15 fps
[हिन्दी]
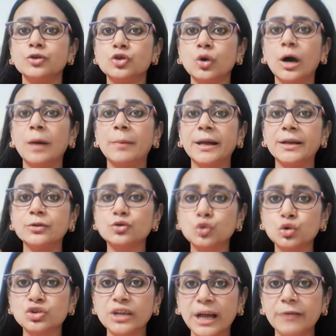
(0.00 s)
जो हमारे
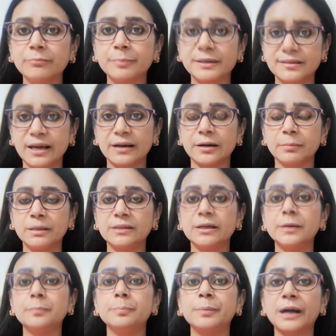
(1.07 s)
सूचना एवं प्रसारण
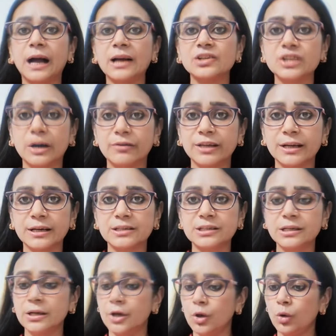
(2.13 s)
मंत्री प्रकाश जावड़ेकर
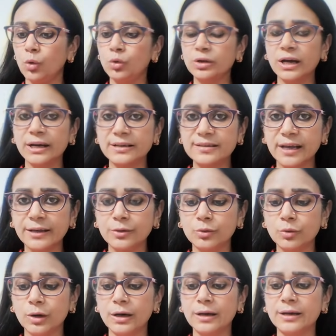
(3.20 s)
जी उनका रिज़ाइन
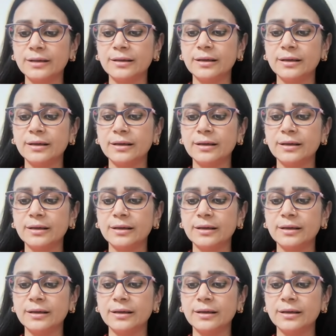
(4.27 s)
हुआ